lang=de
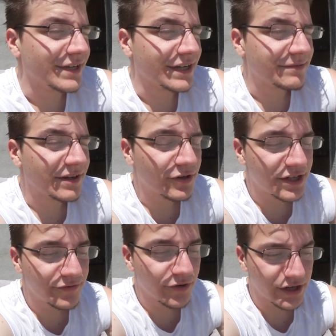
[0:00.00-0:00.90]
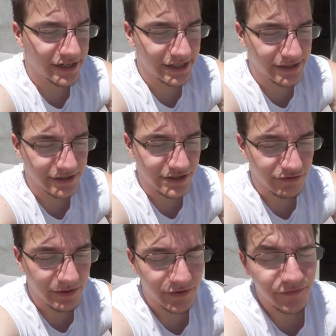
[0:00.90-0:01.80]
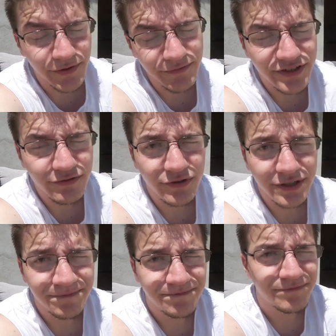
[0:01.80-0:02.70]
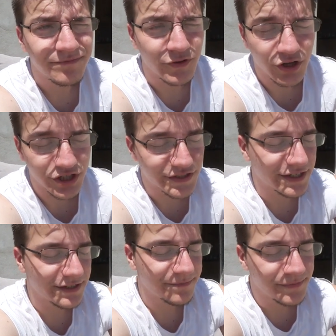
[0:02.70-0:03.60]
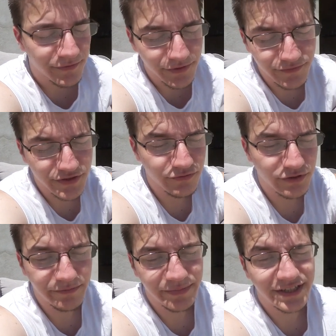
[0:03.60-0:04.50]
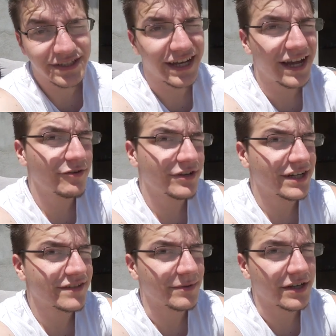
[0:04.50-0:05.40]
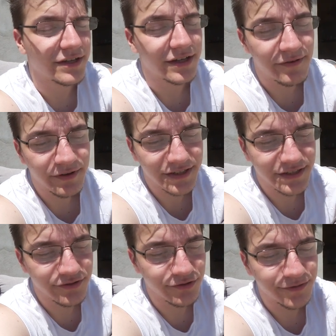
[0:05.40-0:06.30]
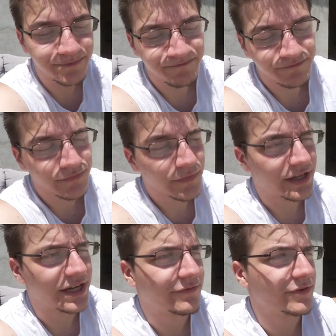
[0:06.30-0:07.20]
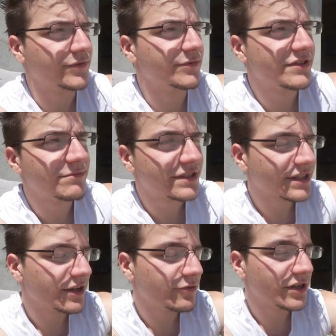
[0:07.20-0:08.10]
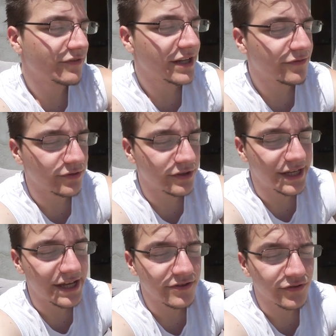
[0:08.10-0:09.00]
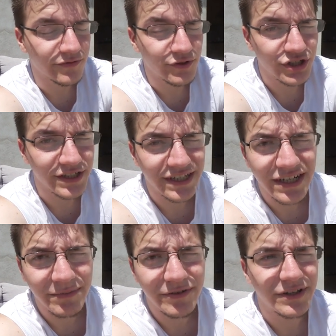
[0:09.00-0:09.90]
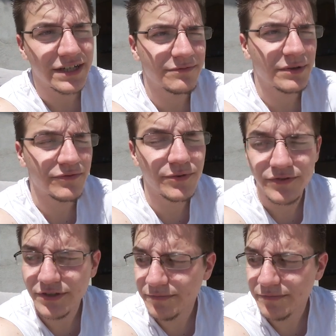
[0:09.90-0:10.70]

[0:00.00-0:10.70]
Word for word: ja, da wollte ich für euch halt einen Stream von 15 Uhr, deutsche Zeit, 15 Uhr bis 3 Uhr nachts machen. Einfach, dass ich so, ja, von 15 bis 3 Uhr, da werde ich wohl jeden so erwischen, dass jeder mal vielleicht mal 5,